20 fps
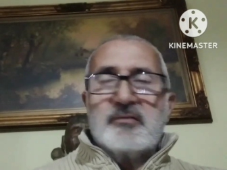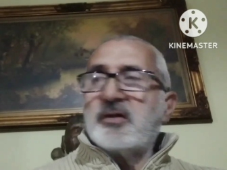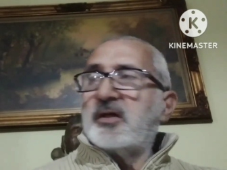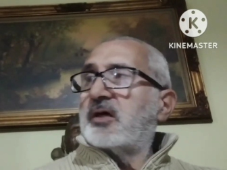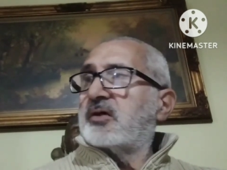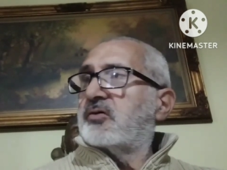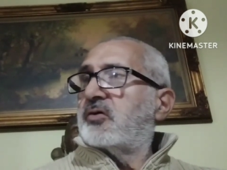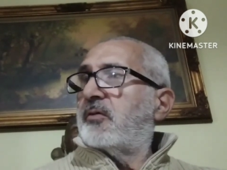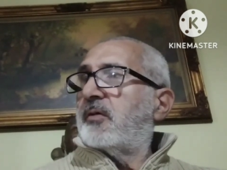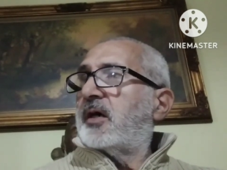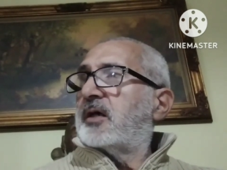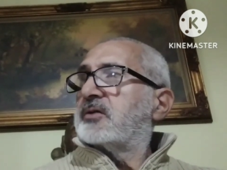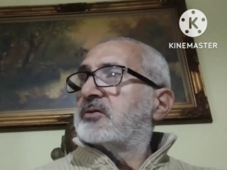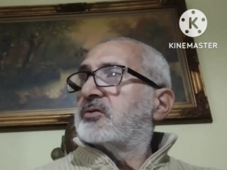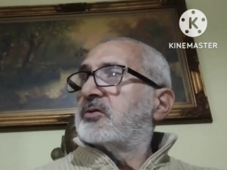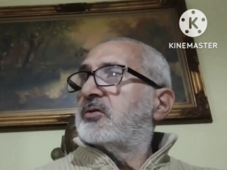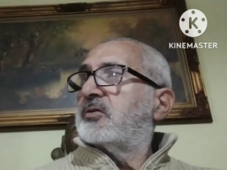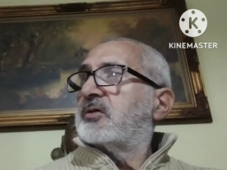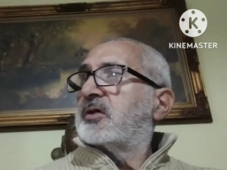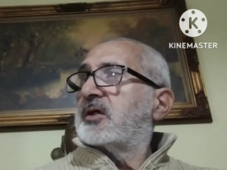Mi
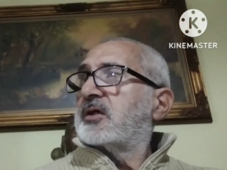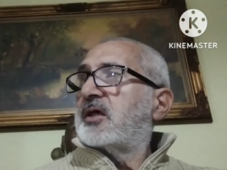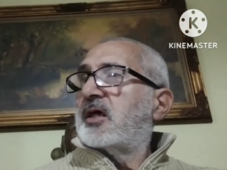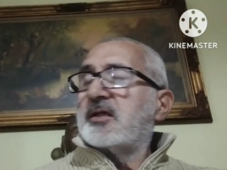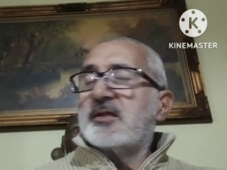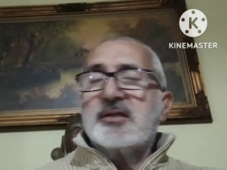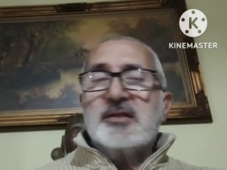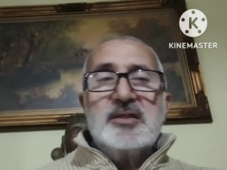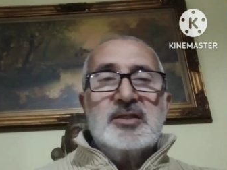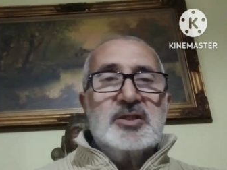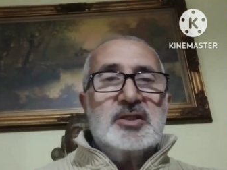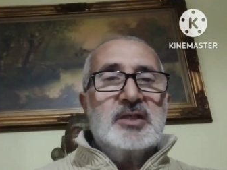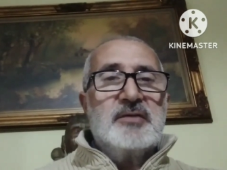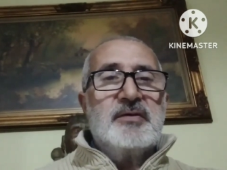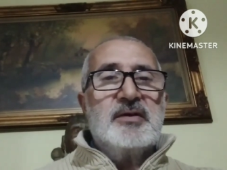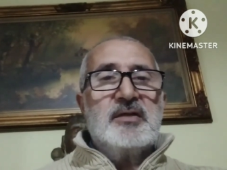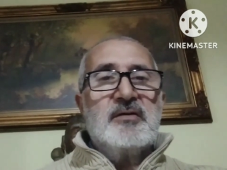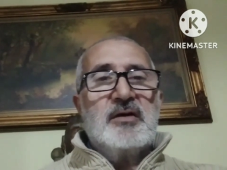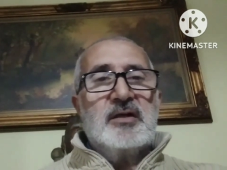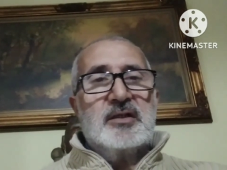raccomando ragazzi
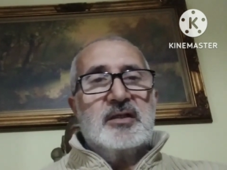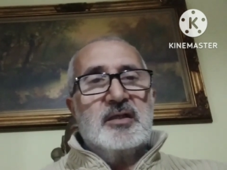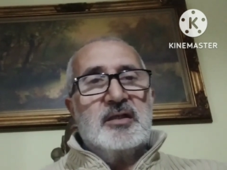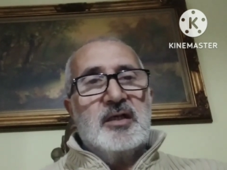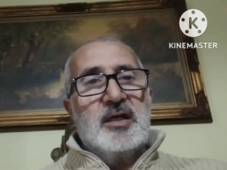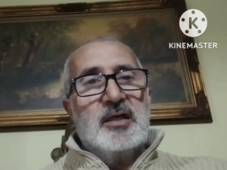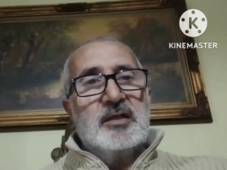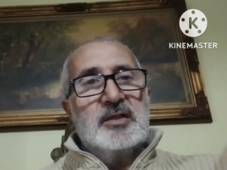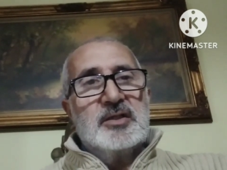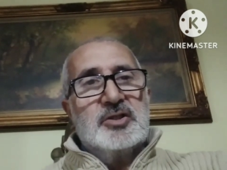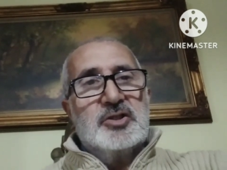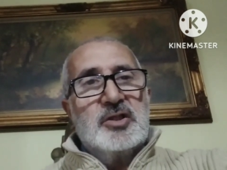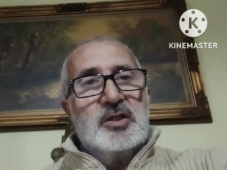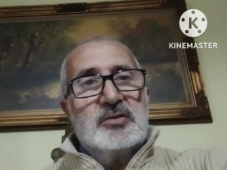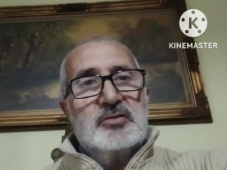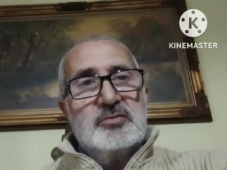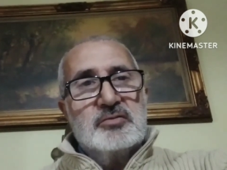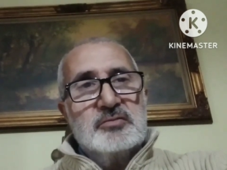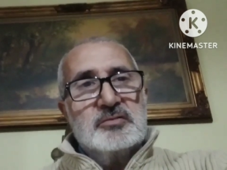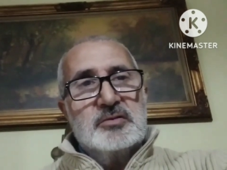iscrivetevi al canale, ciao
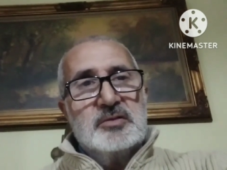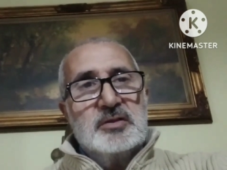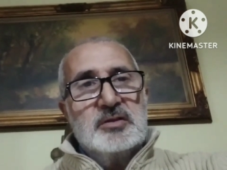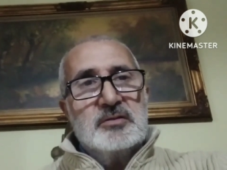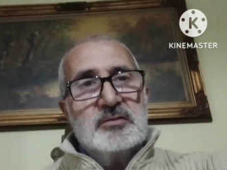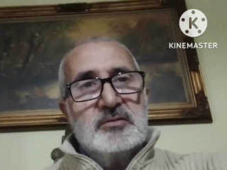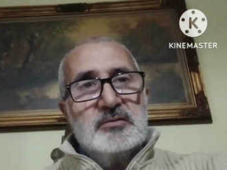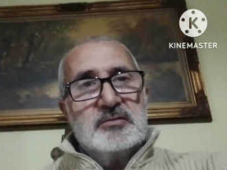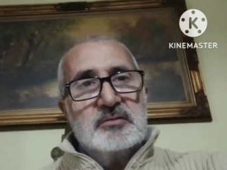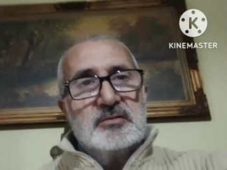a tutti.